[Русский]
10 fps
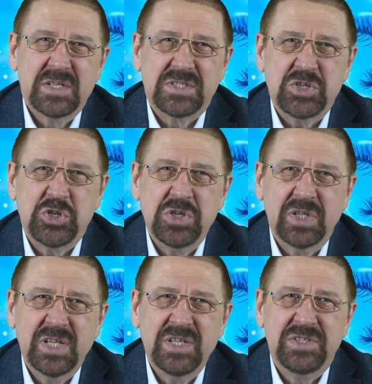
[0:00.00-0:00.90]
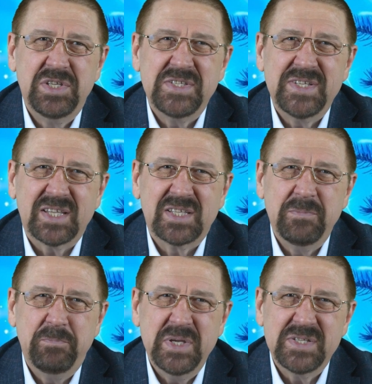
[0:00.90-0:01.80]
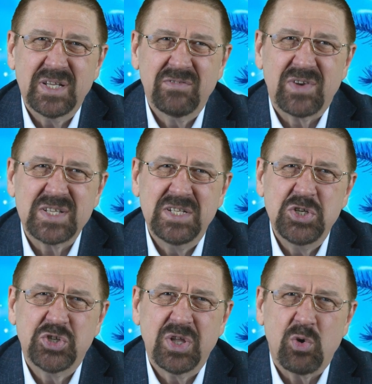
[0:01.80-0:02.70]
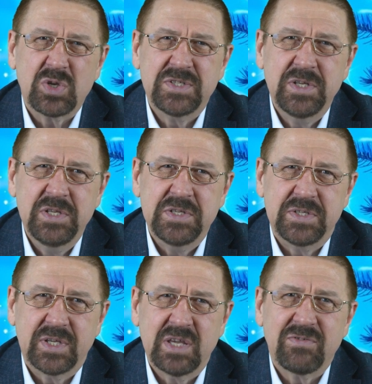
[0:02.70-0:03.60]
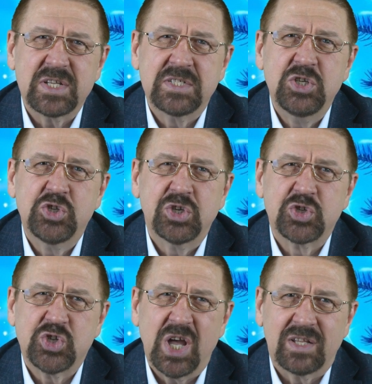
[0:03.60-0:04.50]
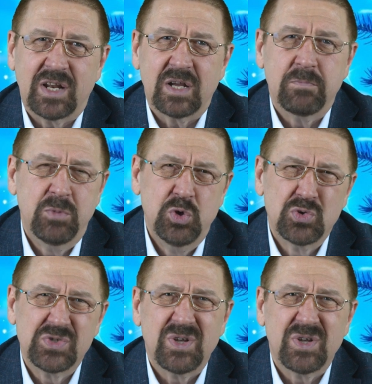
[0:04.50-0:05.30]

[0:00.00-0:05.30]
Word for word: Сочинены десятки песен в различной рок-стилистике и в различных жанрах – блюз,